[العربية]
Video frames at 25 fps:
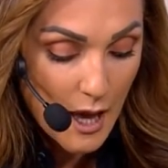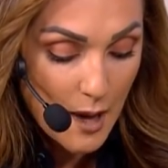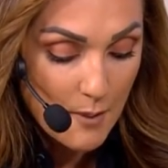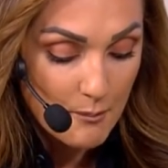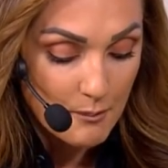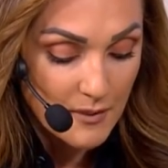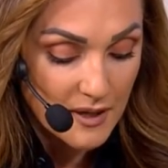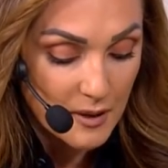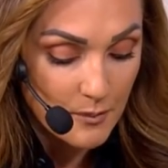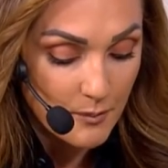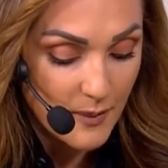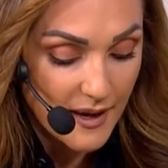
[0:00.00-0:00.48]

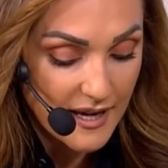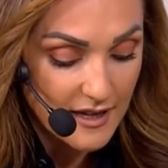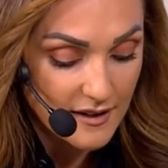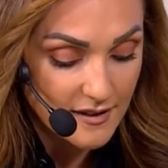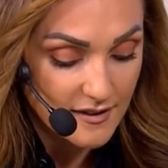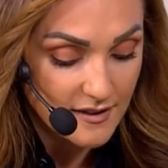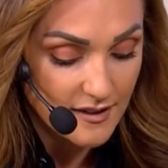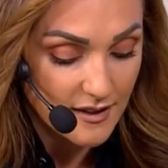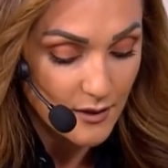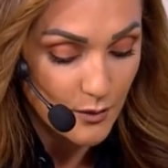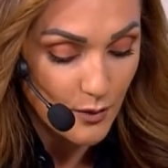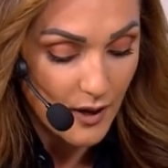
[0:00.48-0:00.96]
من
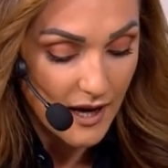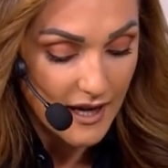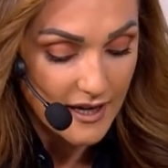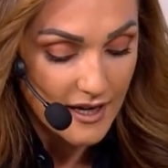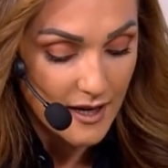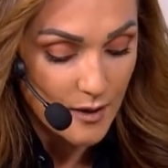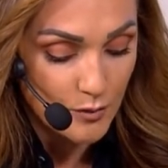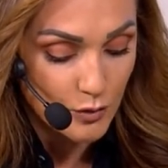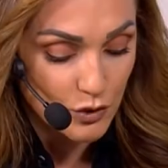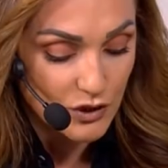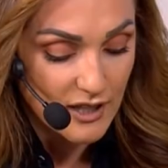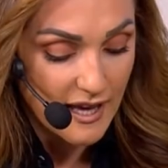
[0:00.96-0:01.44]
بيتي
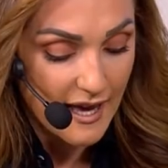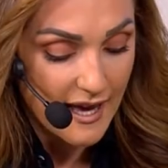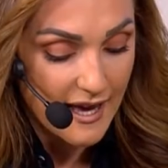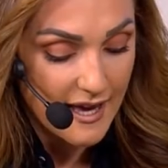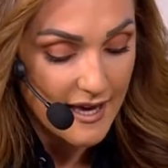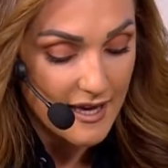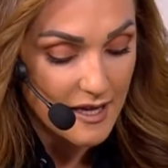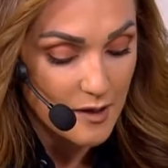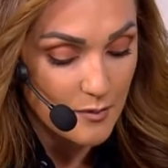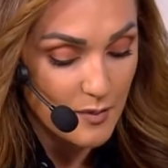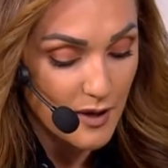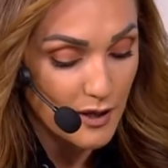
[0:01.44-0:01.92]
وانا
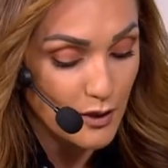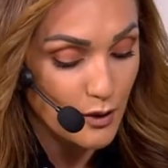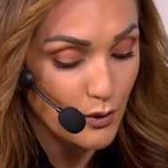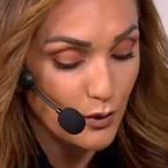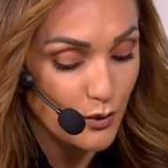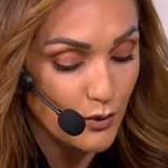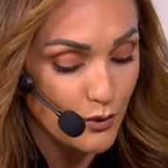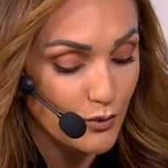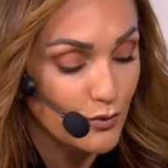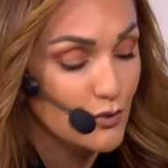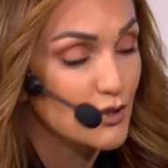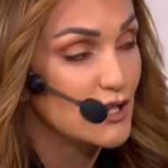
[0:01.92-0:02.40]
متاهبه
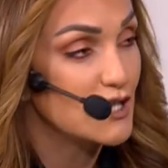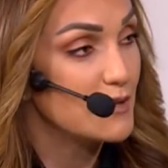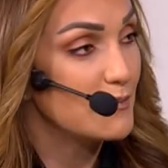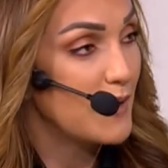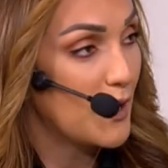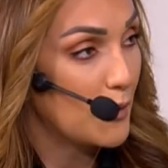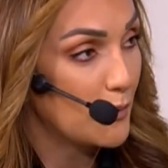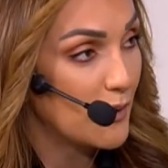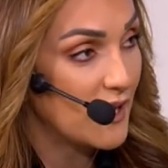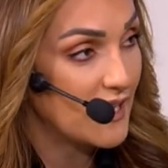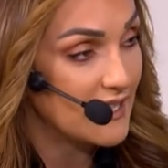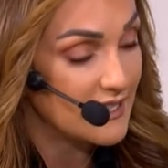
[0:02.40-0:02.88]
للخروج
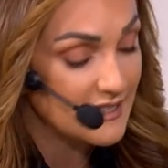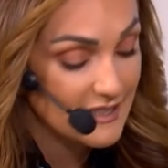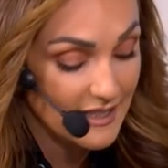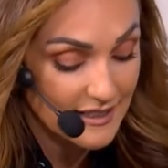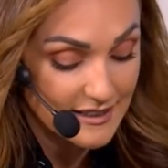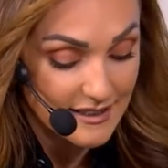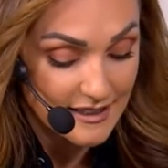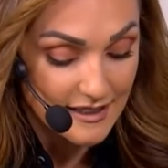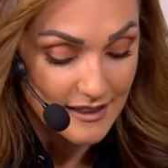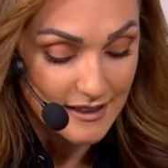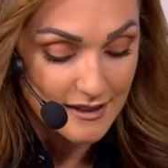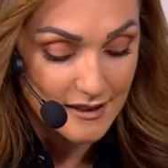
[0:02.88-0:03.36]
مع
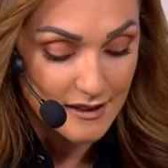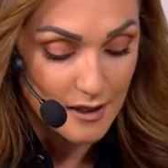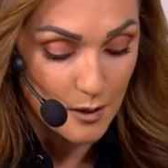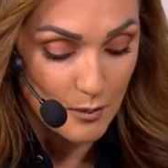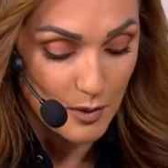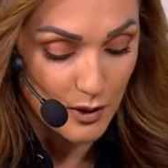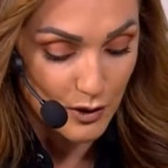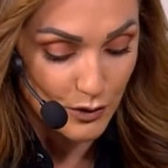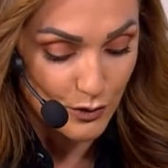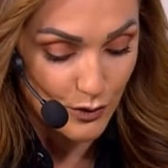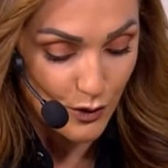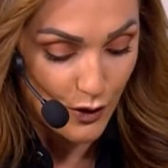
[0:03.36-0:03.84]
والدتي
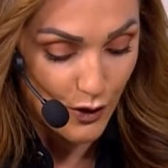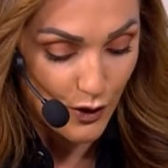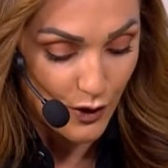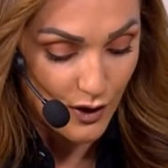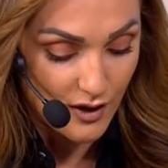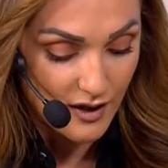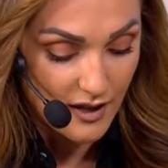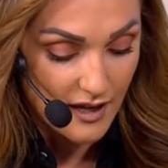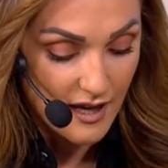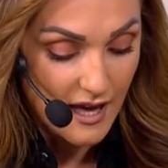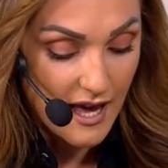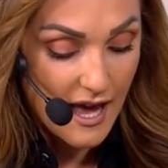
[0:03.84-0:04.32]
للتبضع
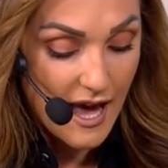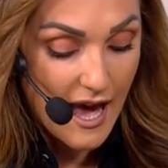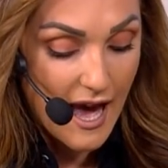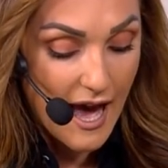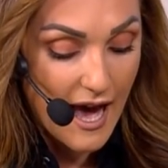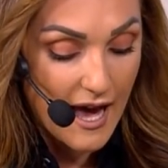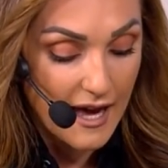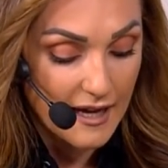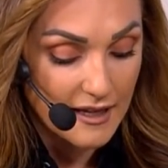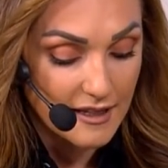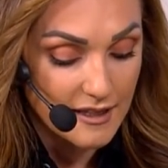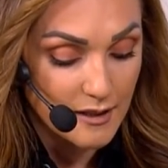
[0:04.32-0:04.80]

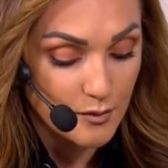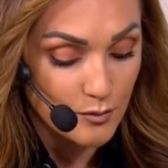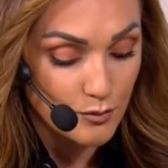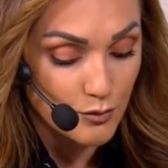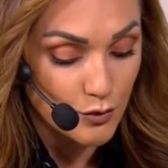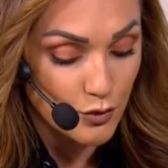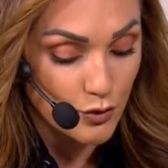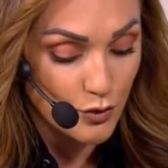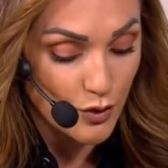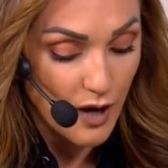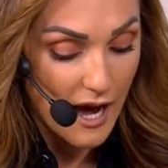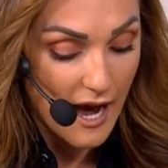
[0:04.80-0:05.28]

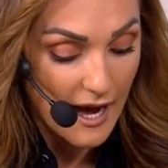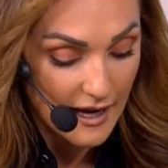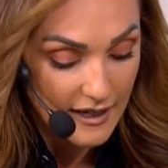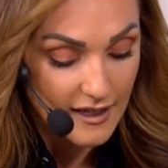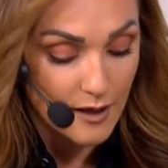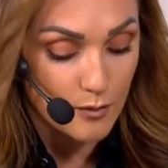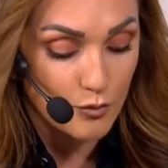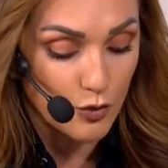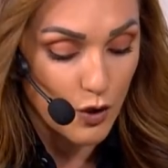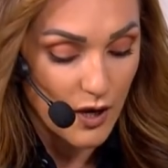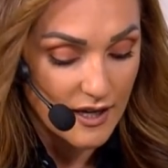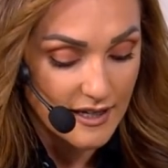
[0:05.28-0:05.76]
أعلموا,
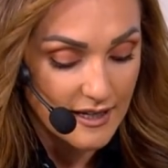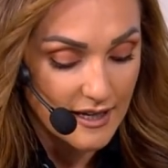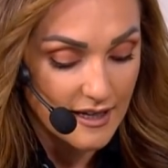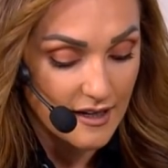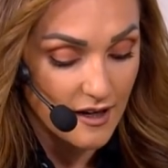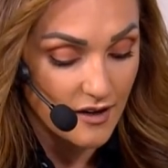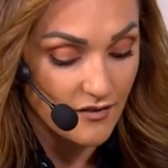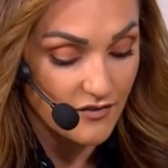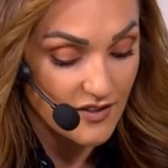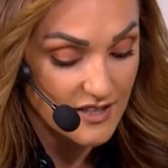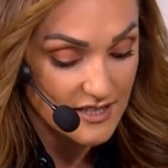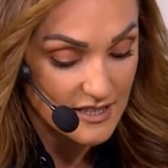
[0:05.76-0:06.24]
أعلموا أننا
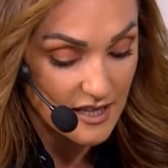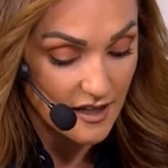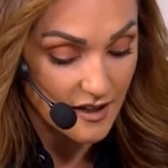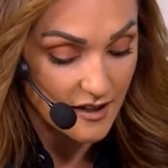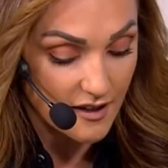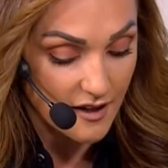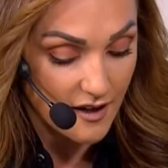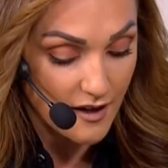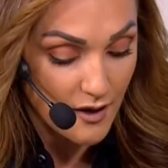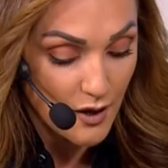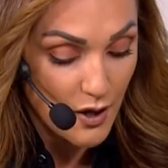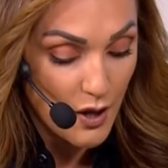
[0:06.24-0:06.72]

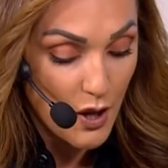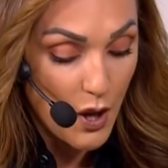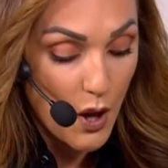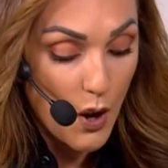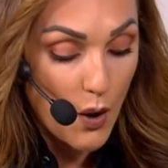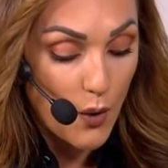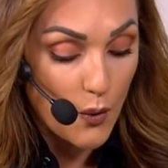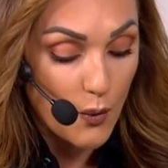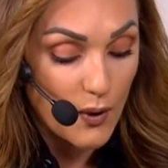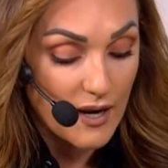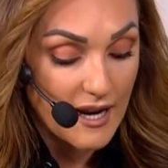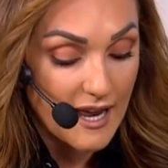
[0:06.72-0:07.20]
انفصلنا
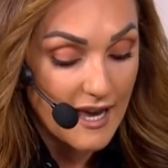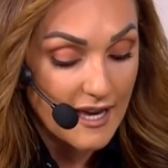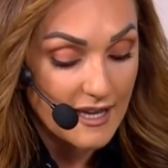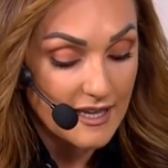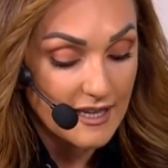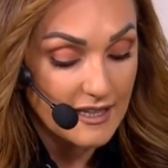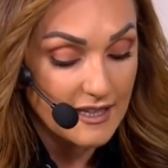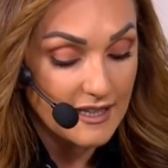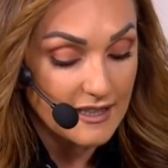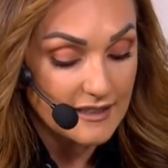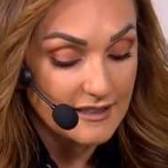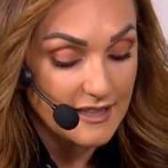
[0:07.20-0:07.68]

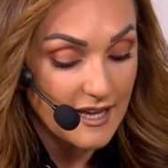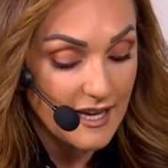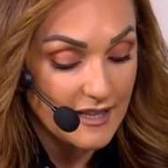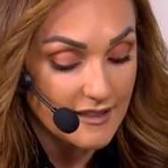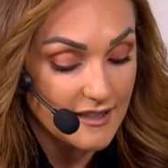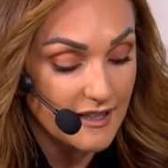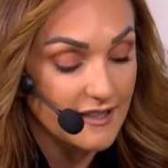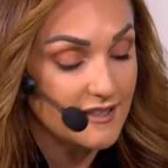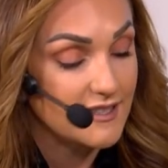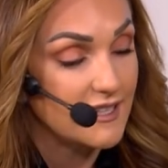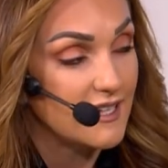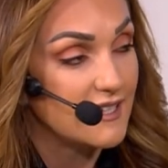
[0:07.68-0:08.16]
ولكن
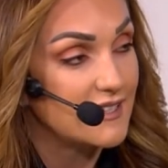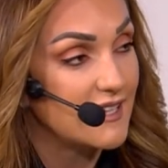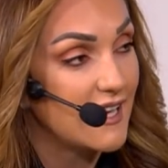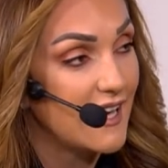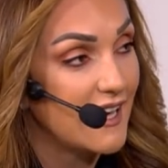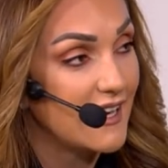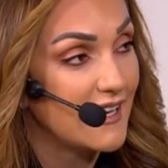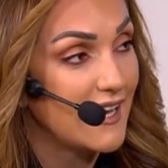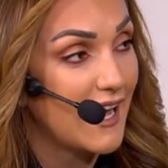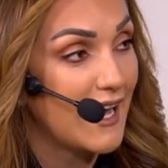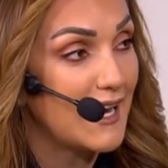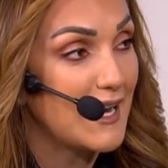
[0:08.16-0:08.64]
اعتادت
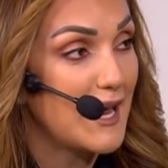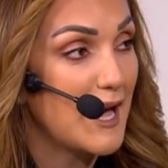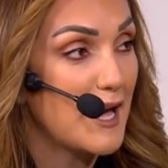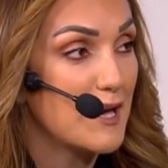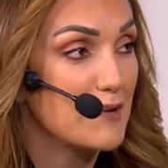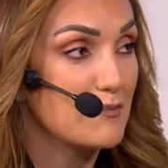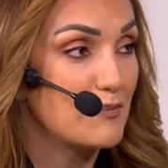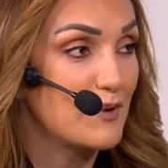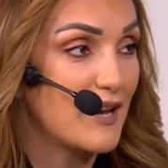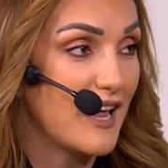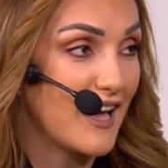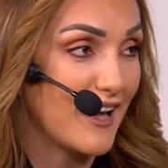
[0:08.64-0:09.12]
يداي على
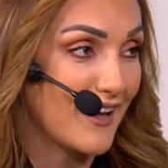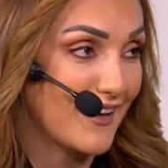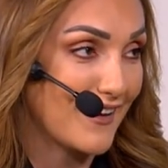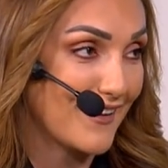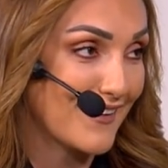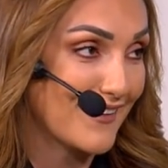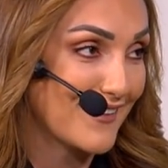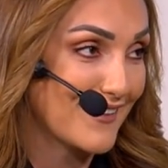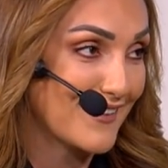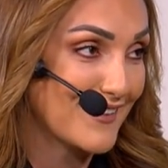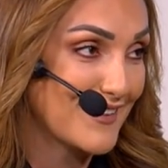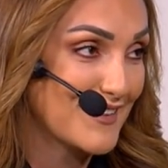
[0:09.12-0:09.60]

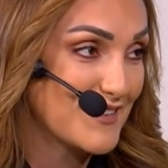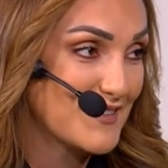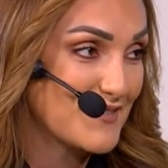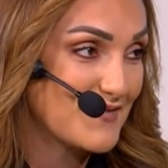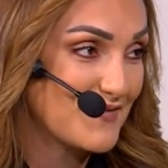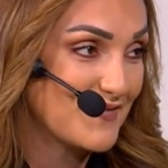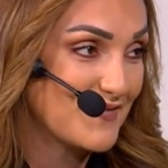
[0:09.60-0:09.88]
إبلاغك